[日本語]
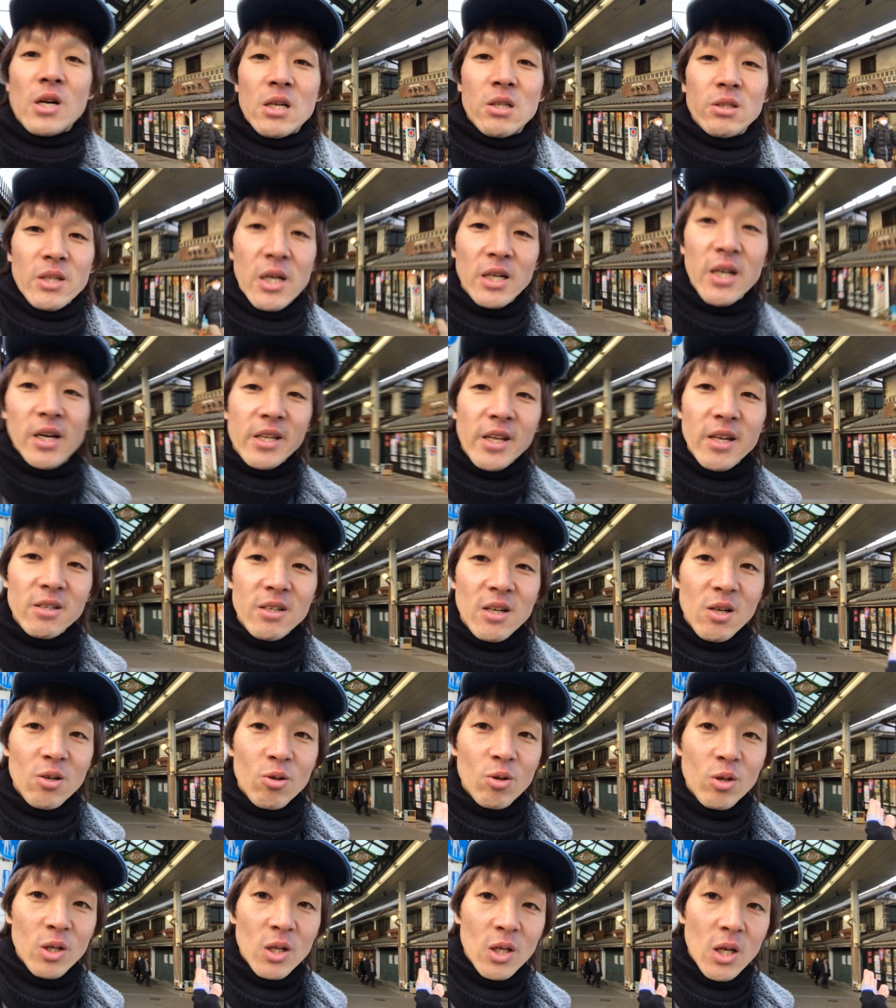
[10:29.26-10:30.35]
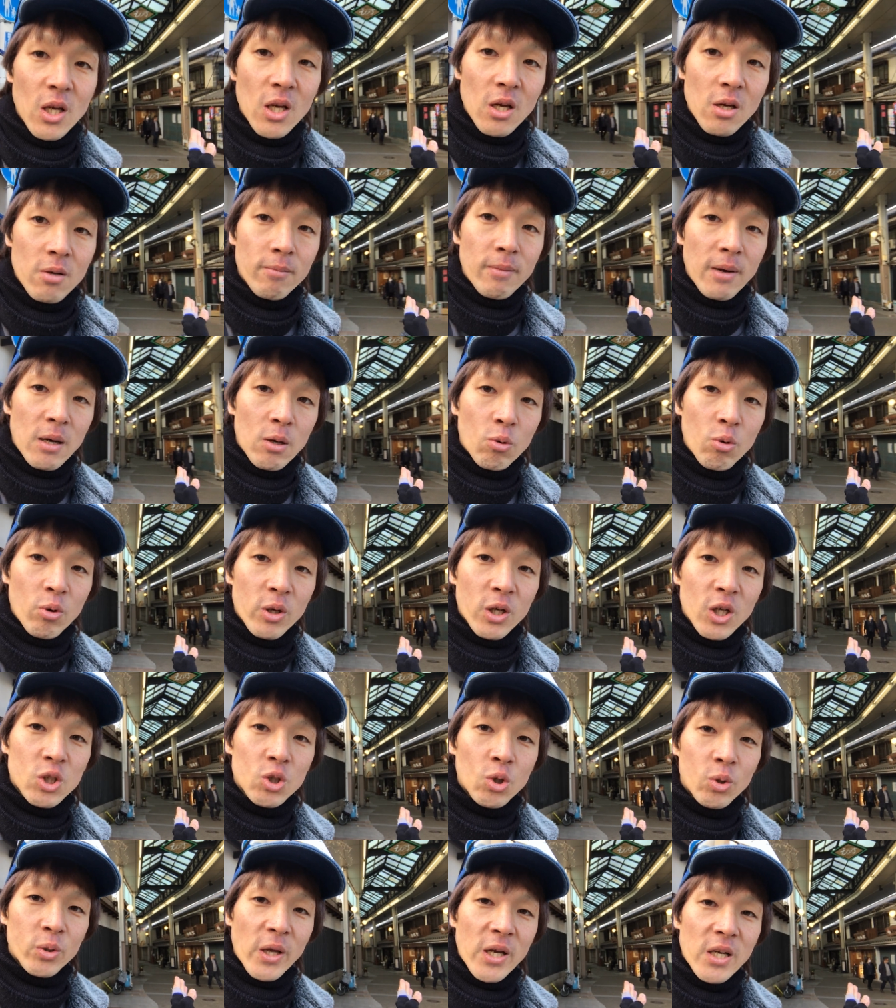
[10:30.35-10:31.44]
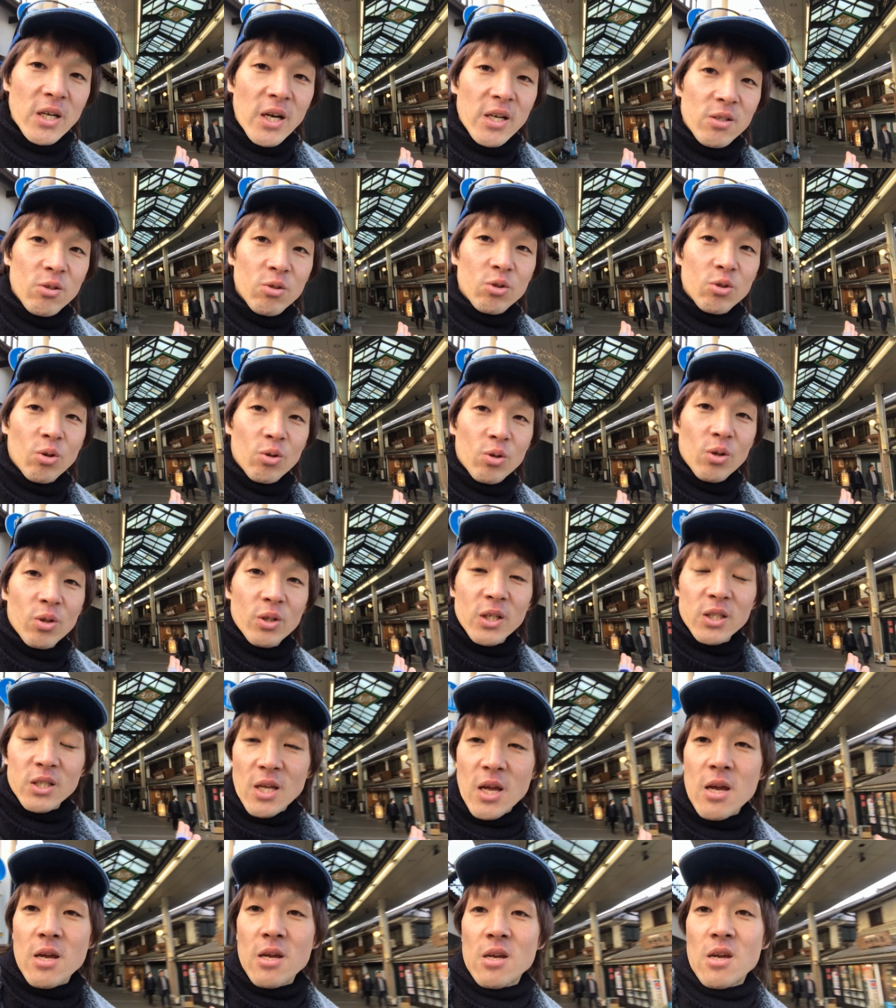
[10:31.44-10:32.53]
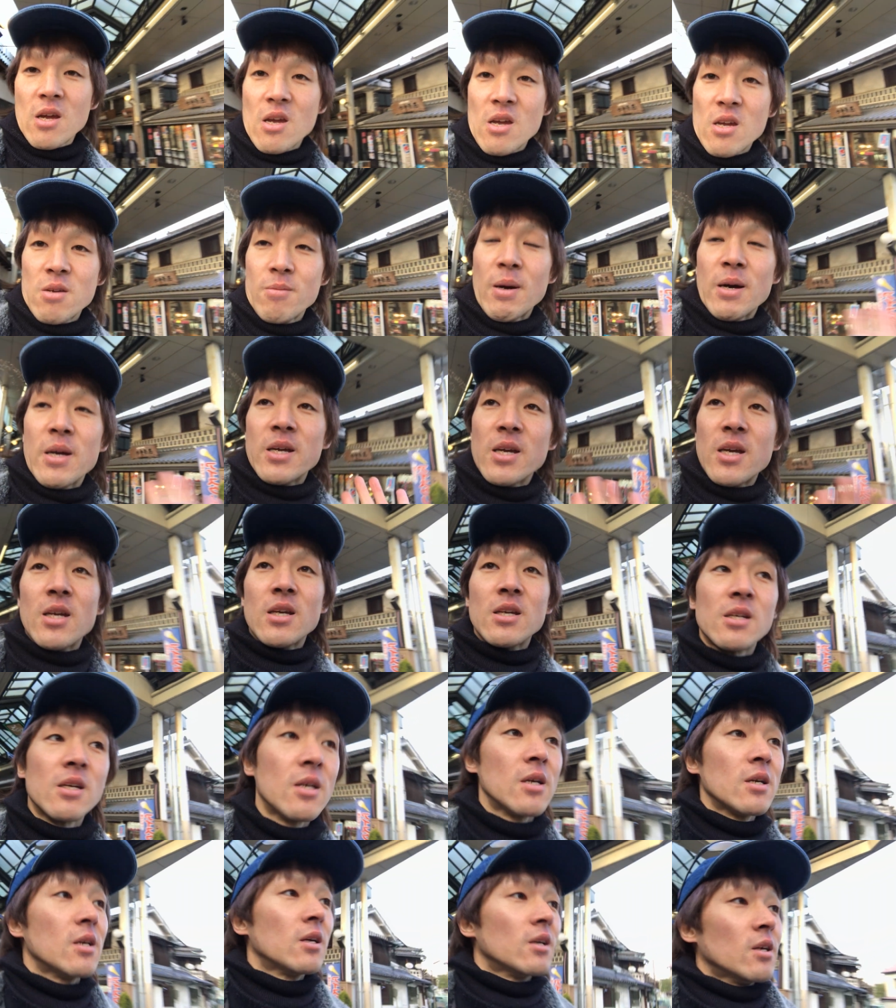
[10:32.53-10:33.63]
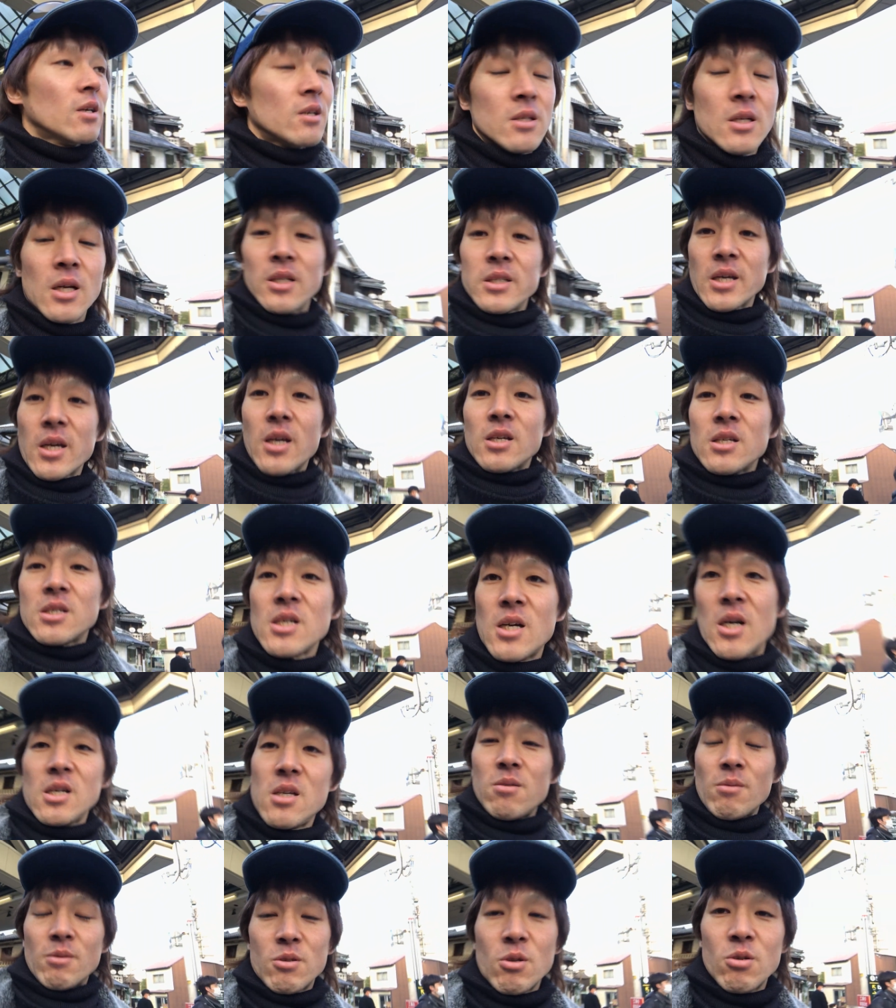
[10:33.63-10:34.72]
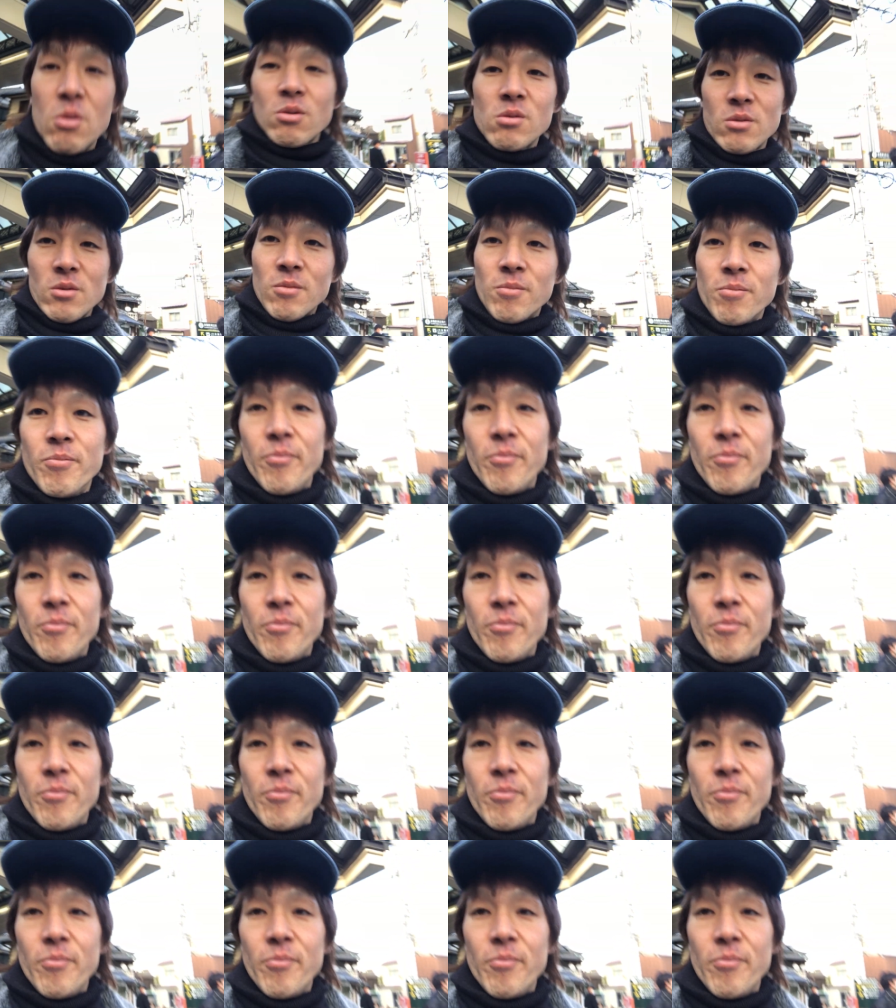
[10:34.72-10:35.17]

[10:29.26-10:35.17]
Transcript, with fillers: 楽流れてるか。まあ、これが商店街の状況ですね。今じゃあ行きましょう行きましょう